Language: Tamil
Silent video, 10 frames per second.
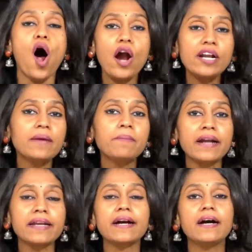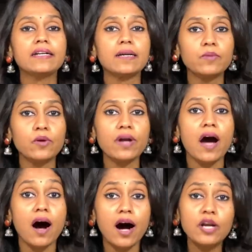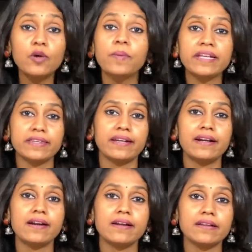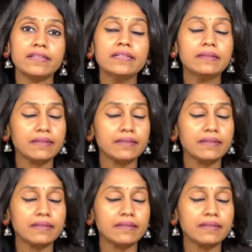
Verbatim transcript: ஆட்டோமேட்டிக்கா நம்மளோட ஆளுமை திறன்ன்றது